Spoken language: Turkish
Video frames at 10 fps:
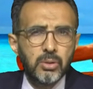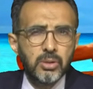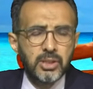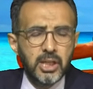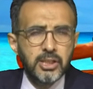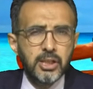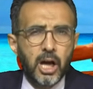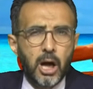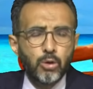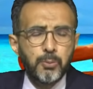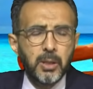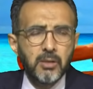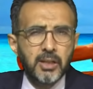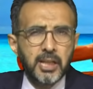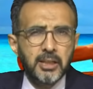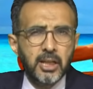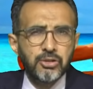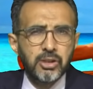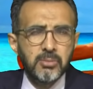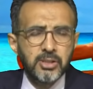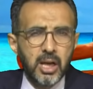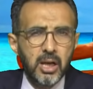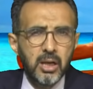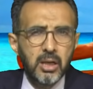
Siz Avrupalı vatandaşlarımıza